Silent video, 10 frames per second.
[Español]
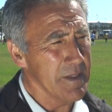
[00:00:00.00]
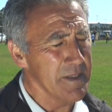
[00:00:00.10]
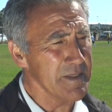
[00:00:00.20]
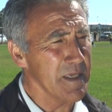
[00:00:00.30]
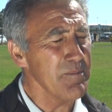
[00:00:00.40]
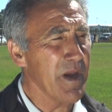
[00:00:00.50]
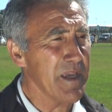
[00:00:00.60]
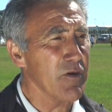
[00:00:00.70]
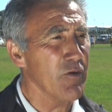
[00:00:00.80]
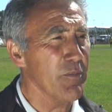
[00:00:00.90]
de esa
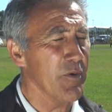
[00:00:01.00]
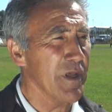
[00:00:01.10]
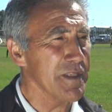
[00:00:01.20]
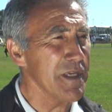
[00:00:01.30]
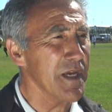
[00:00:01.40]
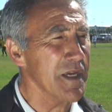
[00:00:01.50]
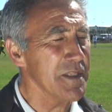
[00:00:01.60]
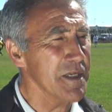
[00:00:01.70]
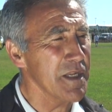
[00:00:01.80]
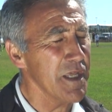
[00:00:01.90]
imagen corporativa que
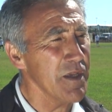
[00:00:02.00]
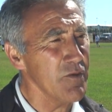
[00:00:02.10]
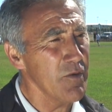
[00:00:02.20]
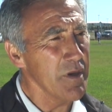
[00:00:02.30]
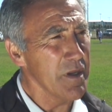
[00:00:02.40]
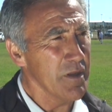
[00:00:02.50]
tienen ellos,